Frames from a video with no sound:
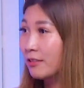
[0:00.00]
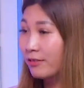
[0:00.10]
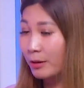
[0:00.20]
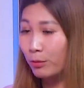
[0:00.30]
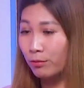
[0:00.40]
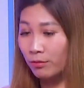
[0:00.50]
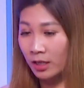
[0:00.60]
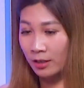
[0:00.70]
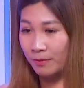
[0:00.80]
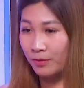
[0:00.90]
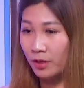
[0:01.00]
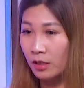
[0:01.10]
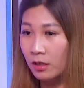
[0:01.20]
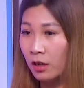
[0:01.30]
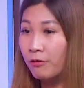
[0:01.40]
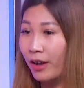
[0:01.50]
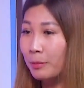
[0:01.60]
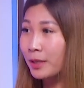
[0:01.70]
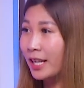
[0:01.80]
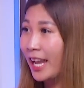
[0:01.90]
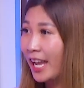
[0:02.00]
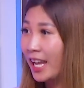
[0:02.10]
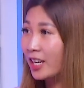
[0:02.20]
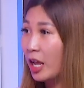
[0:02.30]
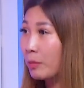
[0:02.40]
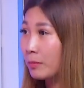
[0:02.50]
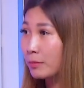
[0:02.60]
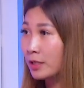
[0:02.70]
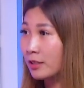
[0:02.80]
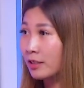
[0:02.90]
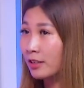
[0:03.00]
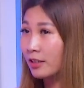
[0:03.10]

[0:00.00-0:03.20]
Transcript: Và uh, không phải mình nghe để mà mình